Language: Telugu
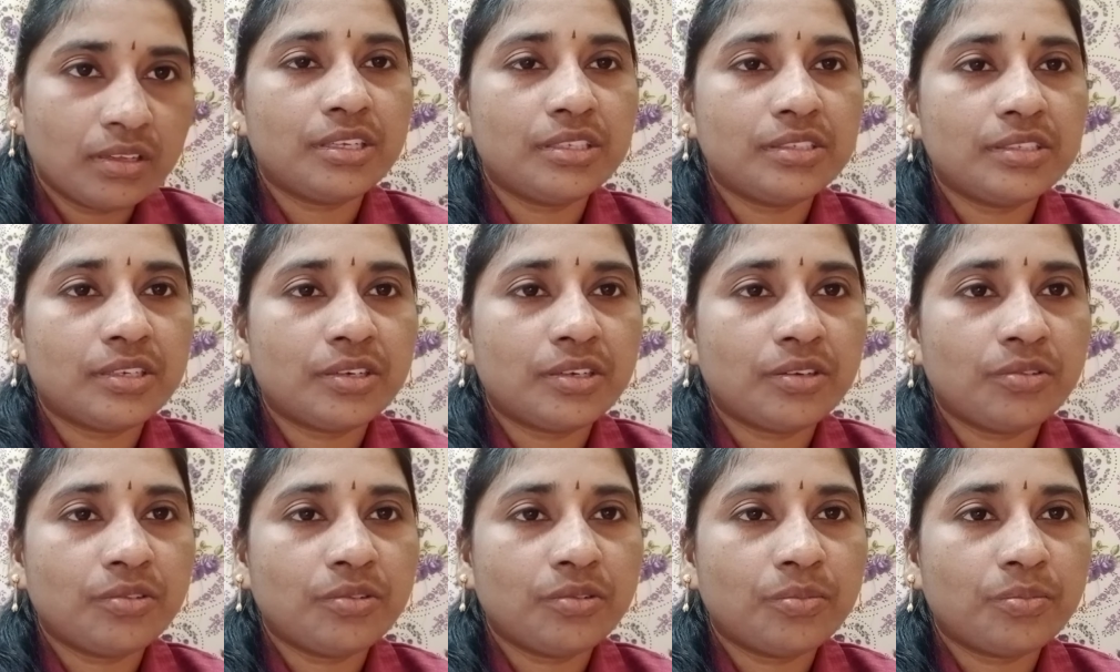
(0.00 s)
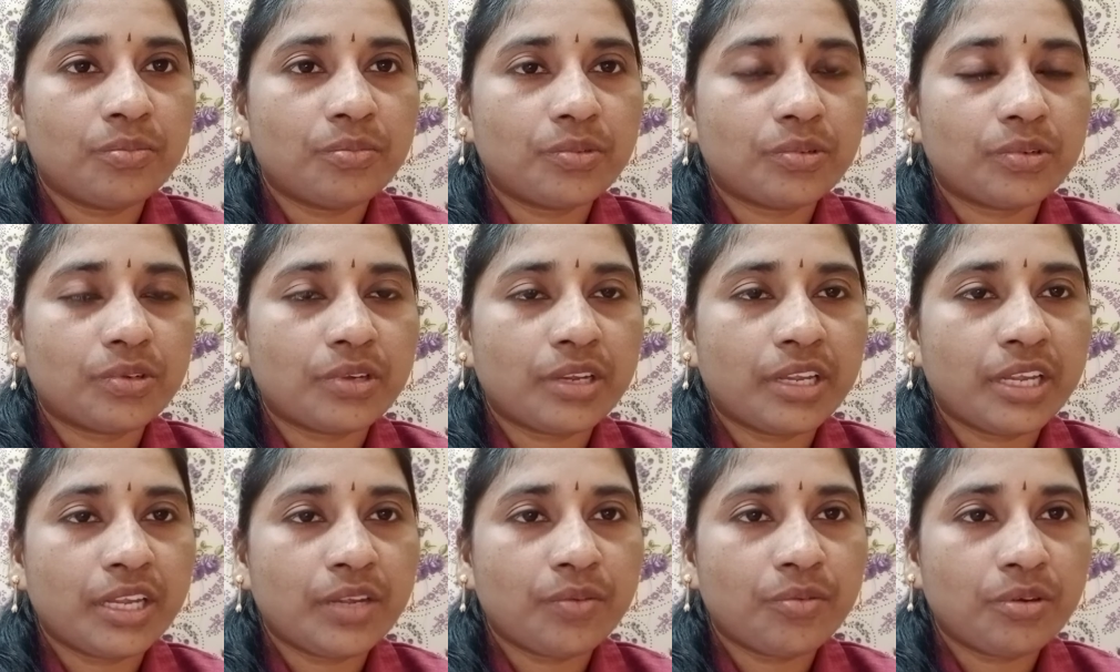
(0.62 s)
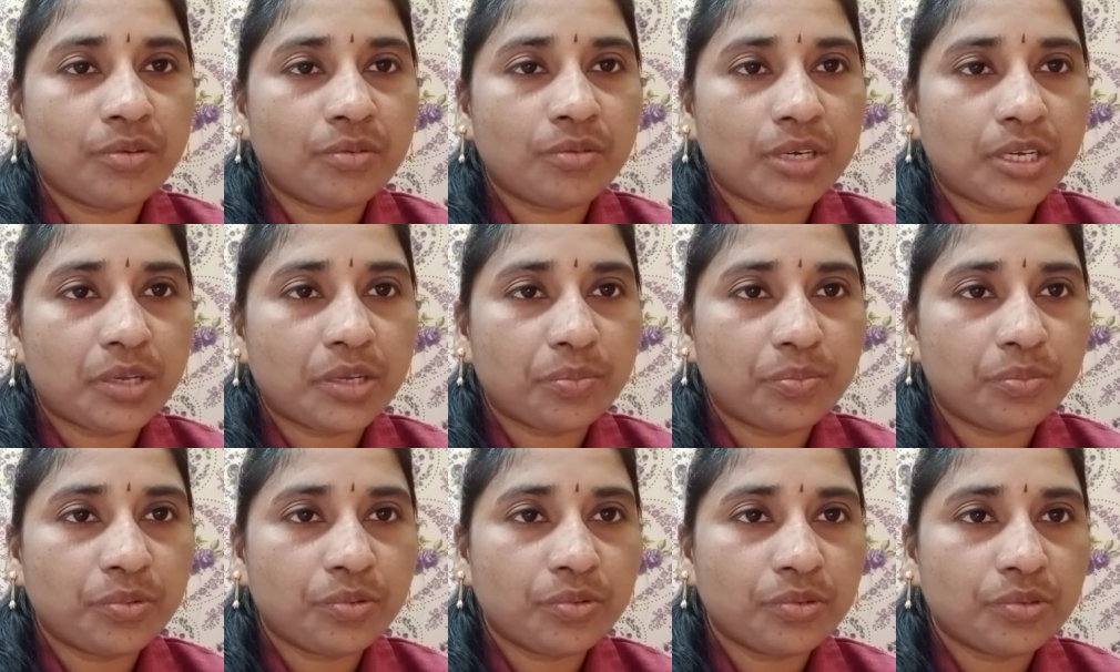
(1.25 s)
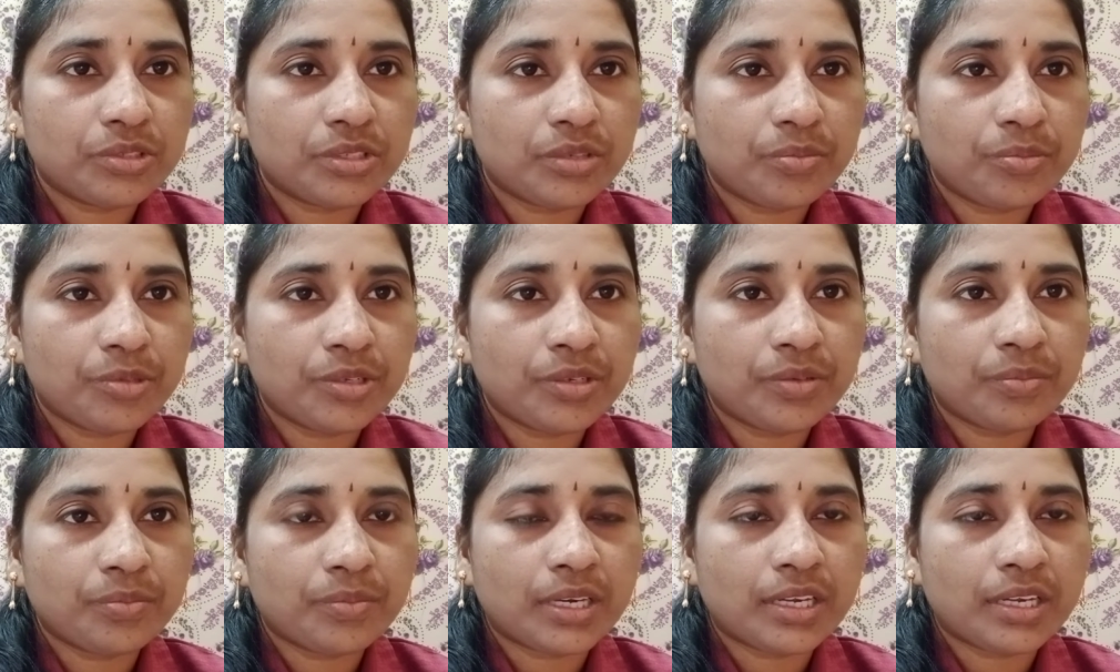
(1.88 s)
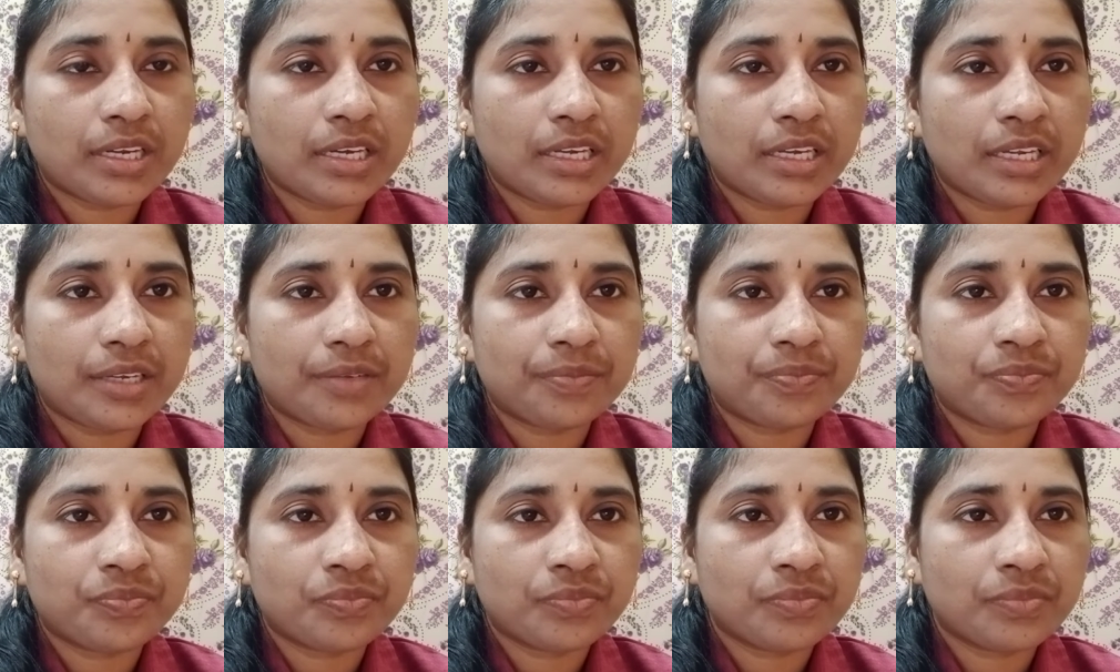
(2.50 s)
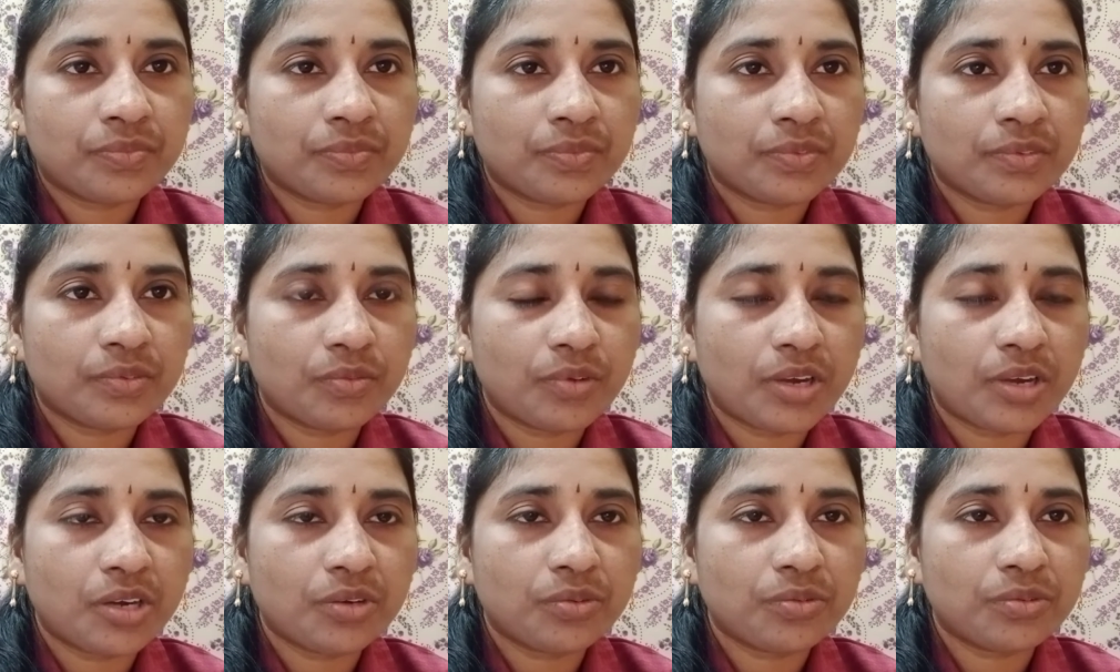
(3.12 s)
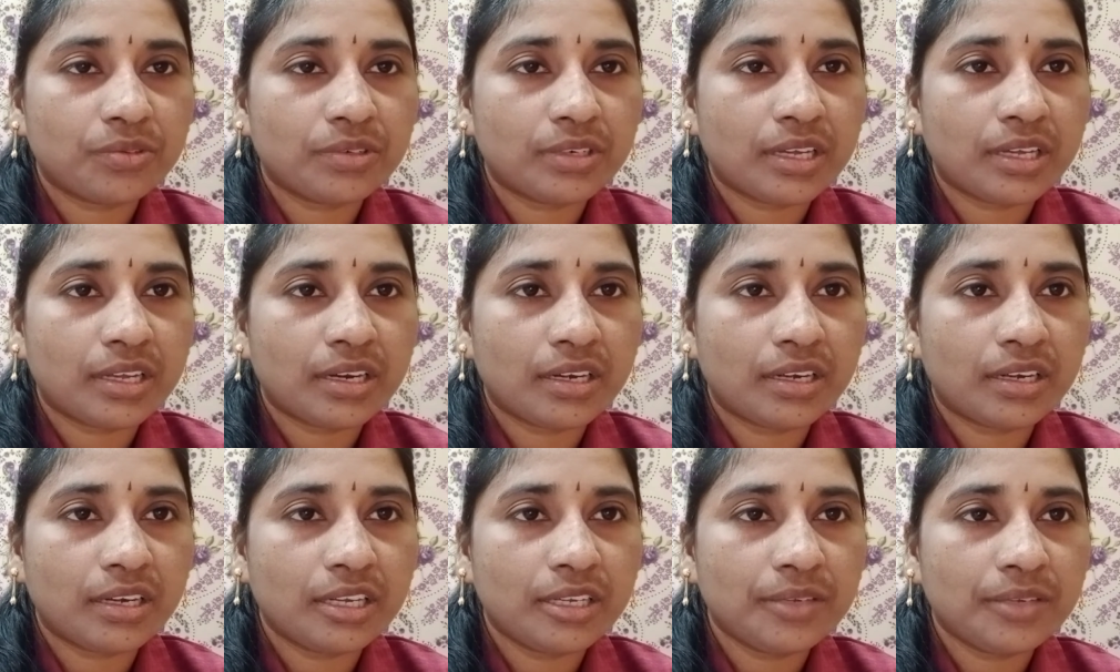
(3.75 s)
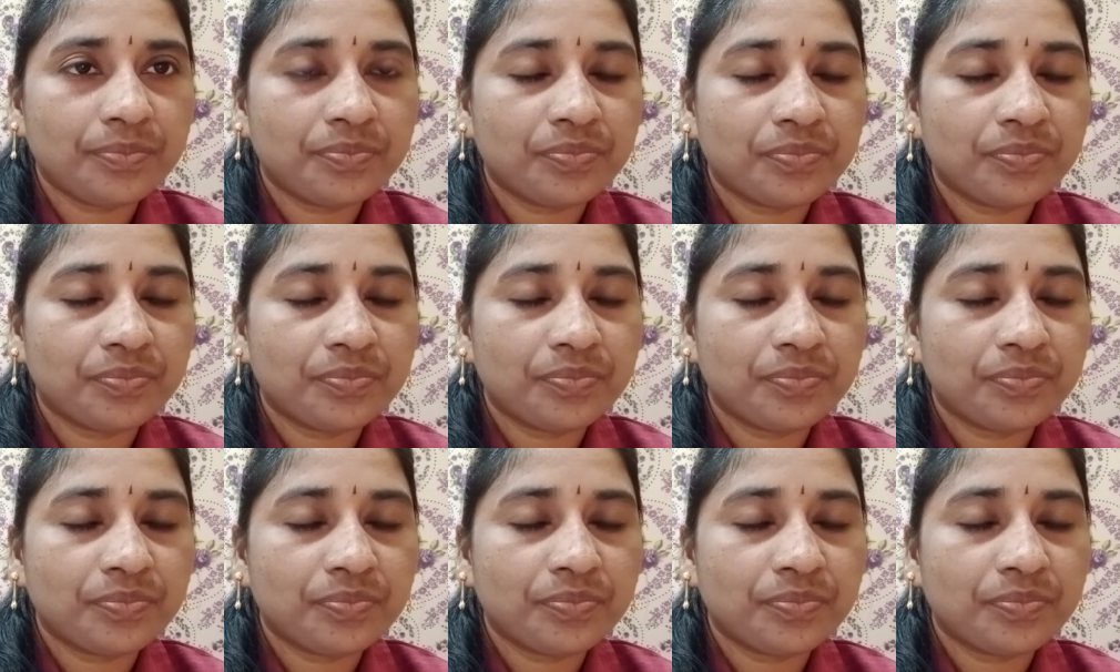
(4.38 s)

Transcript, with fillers: ఏజెంట్లు కేవలం డబ్బు కోసమే మనల్ని వాడుకుంటారండి